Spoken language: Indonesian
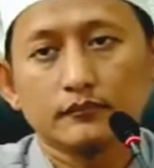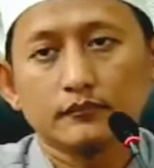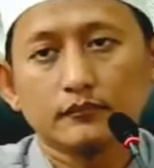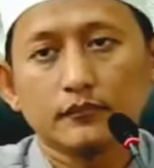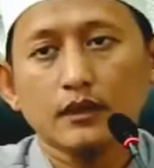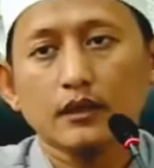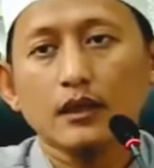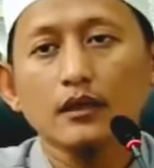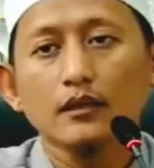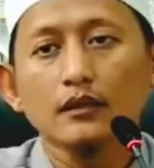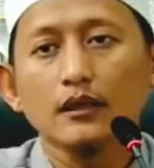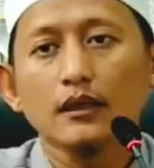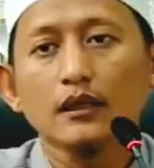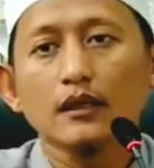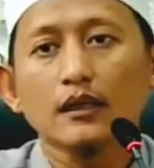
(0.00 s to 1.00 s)
maka
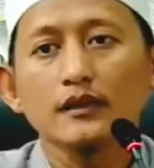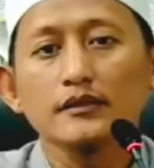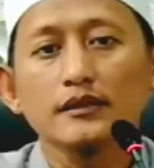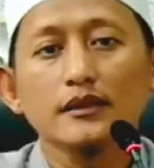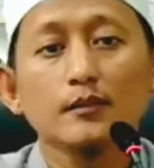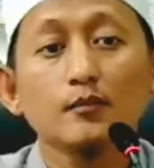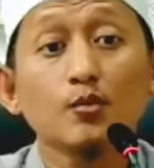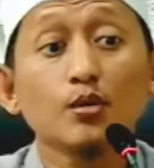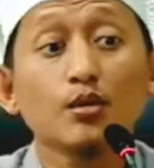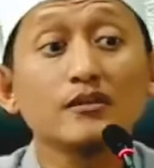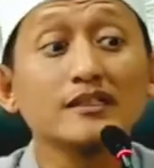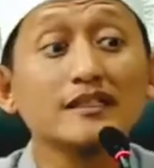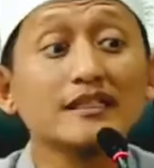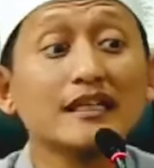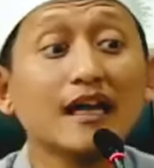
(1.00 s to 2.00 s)
dia akan jadi
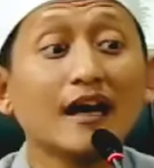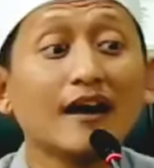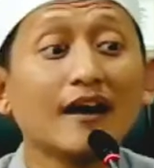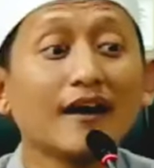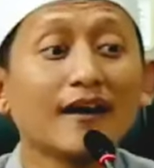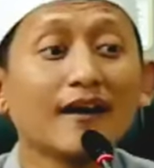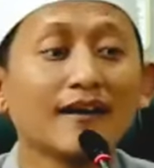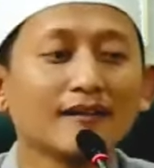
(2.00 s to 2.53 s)
murjiah